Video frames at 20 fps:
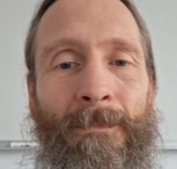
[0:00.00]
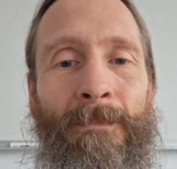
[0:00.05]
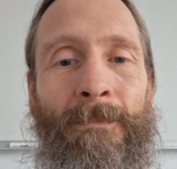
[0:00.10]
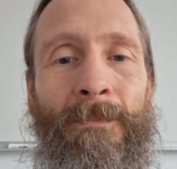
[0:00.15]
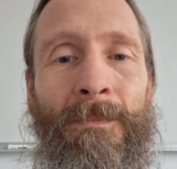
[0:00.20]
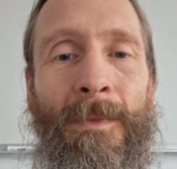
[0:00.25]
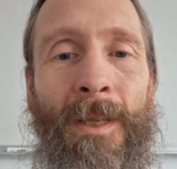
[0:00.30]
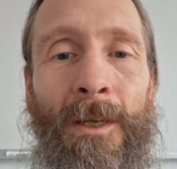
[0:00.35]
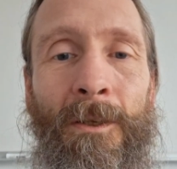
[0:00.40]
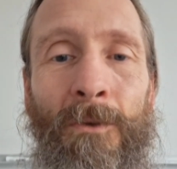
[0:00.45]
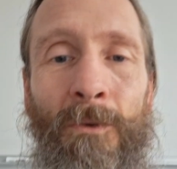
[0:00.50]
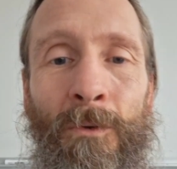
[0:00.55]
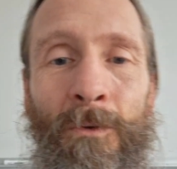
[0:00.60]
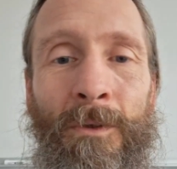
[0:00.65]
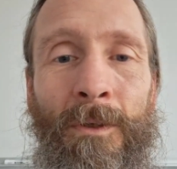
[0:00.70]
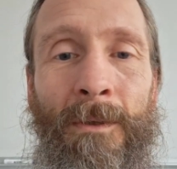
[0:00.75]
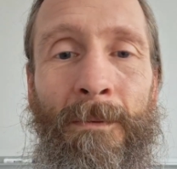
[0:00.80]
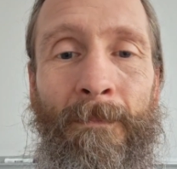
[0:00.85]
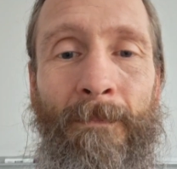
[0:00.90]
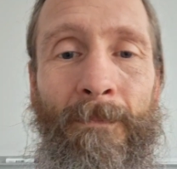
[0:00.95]

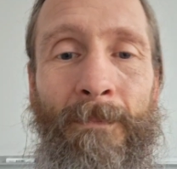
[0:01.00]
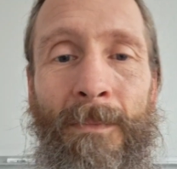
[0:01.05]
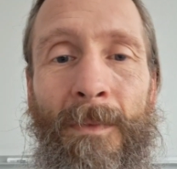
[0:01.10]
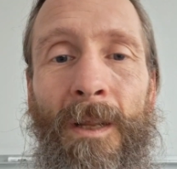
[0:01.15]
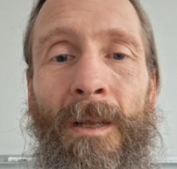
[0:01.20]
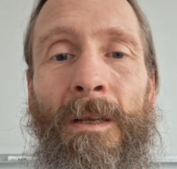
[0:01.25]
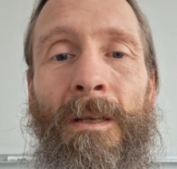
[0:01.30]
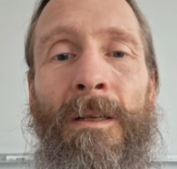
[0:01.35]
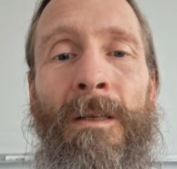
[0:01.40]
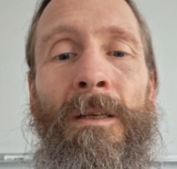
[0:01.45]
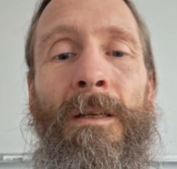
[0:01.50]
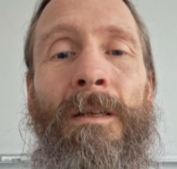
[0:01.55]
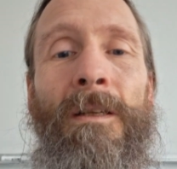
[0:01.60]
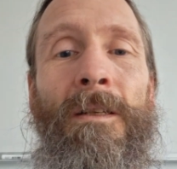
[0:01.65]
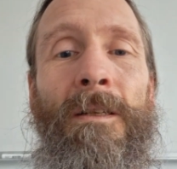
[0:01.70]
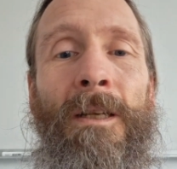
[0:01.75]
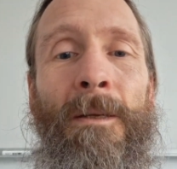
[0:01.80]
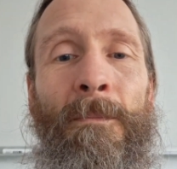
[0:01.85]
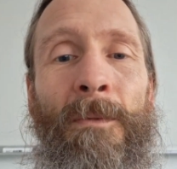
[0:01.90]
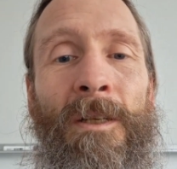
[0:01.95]
Nun,
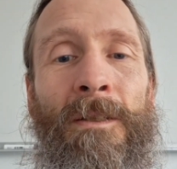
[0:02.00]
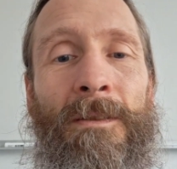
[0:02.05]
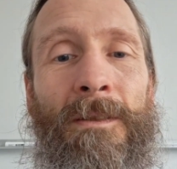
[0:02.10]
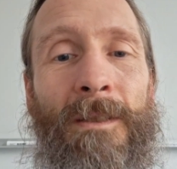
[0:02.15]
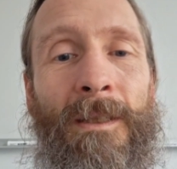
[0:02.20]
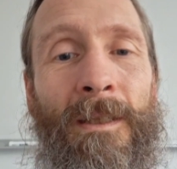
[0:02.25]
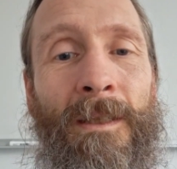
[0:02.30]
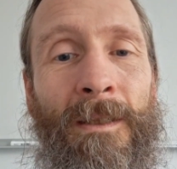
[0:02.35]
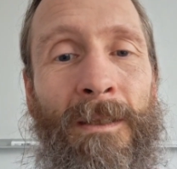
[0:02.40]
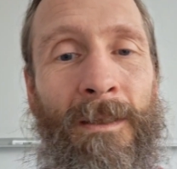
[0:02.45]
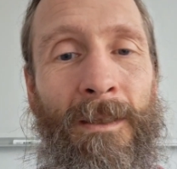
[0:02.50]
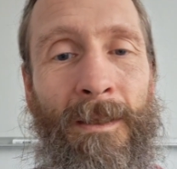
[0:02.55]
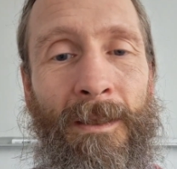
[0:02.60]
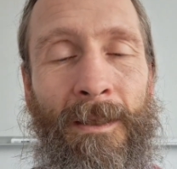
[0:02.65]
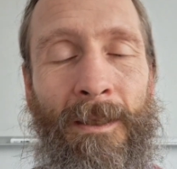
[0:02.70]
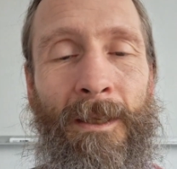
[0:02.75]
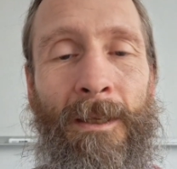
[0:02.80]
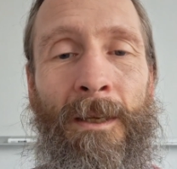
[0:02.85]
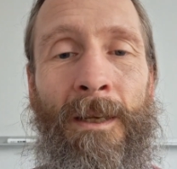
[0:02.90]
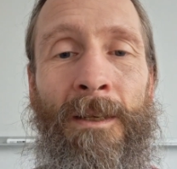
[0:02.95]
indem man
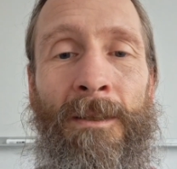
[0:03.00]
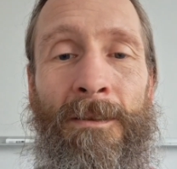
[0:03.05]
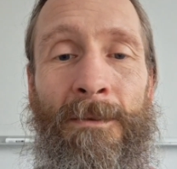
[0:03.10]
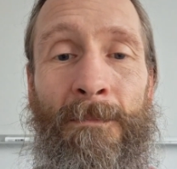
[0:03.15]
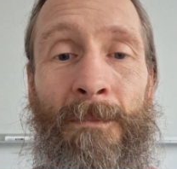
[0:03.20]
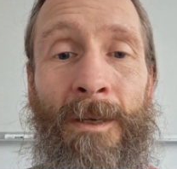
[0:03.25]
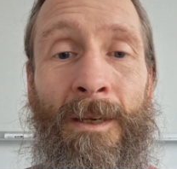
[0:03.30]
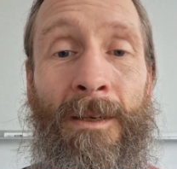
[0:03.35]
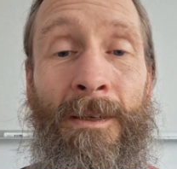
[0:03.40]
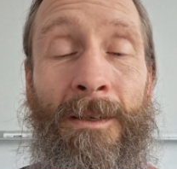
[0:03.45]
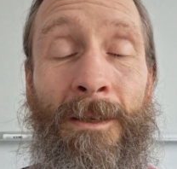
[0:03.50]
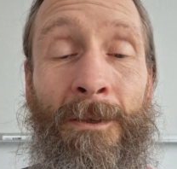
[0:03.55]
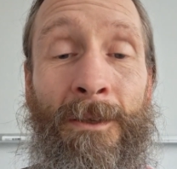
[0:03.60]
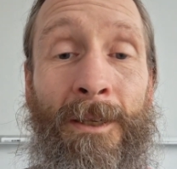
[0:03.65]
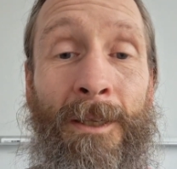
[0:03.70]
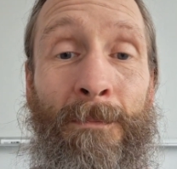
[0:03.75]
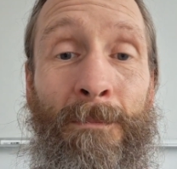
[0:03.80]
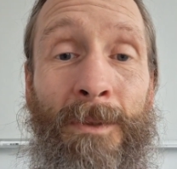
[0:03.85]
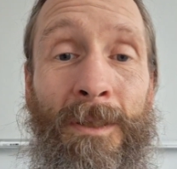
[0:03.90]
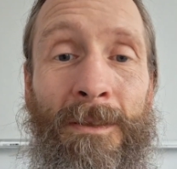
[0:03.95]
sich erstmal auch
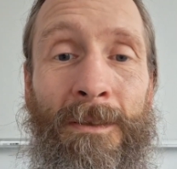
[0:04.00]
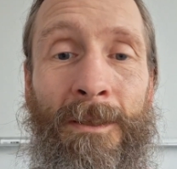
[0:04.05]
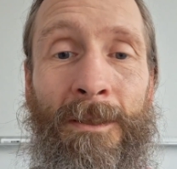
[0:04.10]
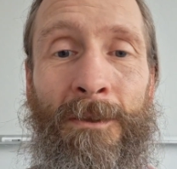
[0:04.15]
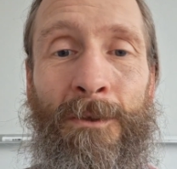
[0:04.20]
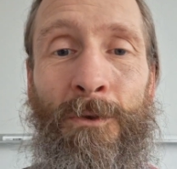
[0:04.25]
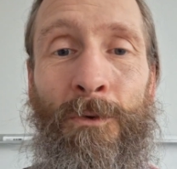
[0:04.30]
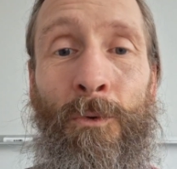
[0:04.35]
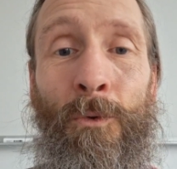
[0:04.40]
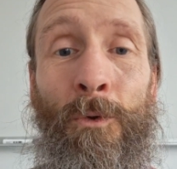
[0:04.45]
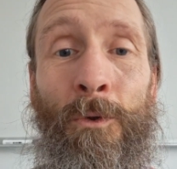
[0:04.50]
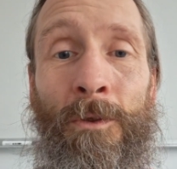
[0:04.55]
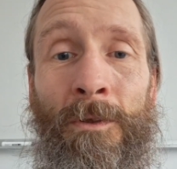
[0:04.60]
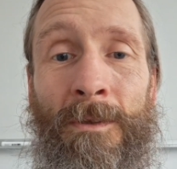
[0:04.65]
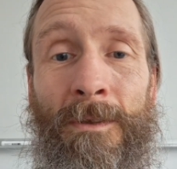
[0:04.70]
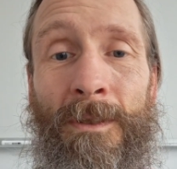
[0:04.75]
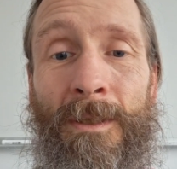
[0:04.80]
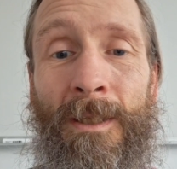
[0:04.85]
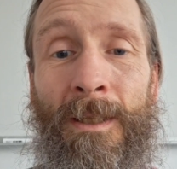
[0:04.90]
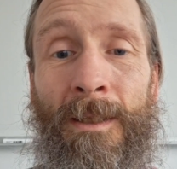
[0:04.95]
ein bisschen
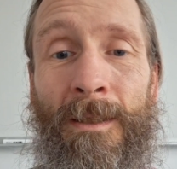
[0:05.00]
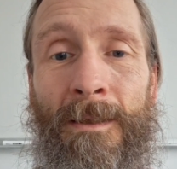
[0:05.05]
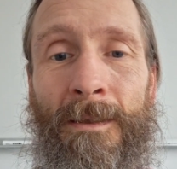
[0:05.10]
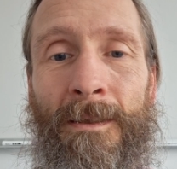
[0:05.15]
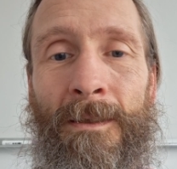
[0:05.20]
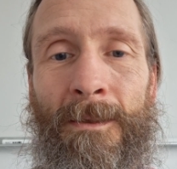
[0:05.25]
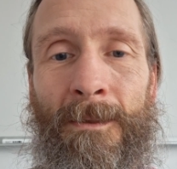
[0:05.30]
zurückzieht